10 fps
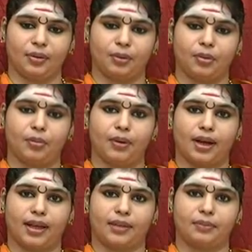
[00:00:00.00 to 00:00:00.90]
ఓం
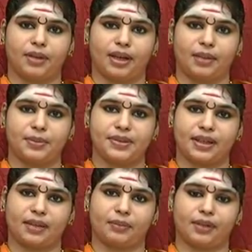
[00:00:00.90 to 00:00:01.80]
ఐం హ్రీం
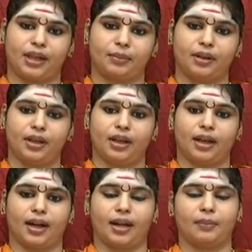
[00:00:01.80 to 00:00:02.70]
శ్రీం క్లీం
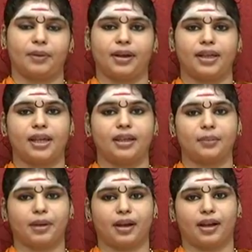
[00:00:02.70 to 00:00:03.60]
గణాంబాయైన
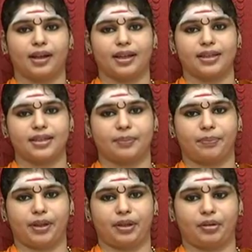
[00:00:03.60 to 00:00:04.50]
మహా అని
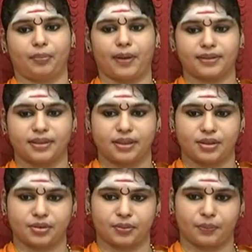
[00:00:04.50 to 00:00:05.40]
చెప్పి
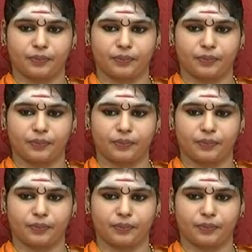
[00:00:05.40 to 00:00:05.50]
ఉపాసించవచ్చు